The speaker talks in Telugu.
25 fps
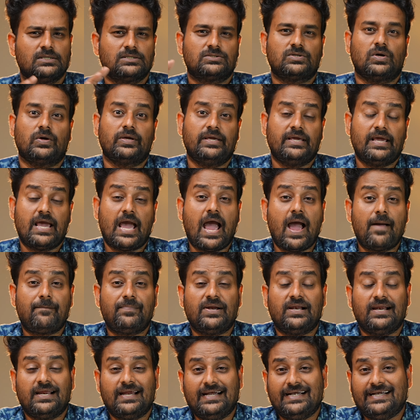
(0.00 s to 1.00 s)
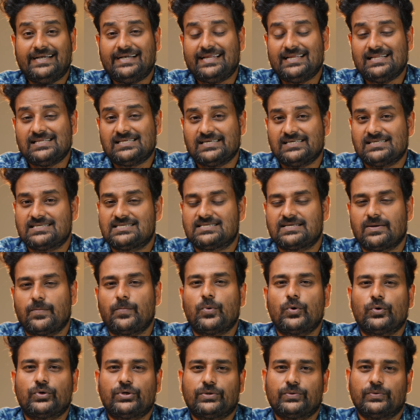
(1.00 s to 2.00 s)
సో ఈ యాపిల్ ఇంటెలిజెన్స్
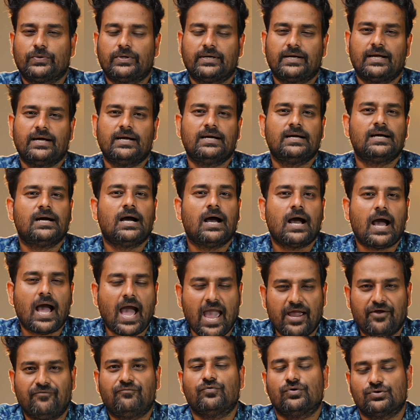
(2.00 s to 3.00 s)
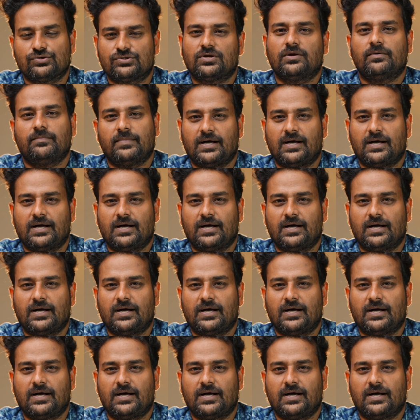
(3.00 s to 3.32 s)
సపోర్ట్ ఉన్న ఐఫోన్స్లో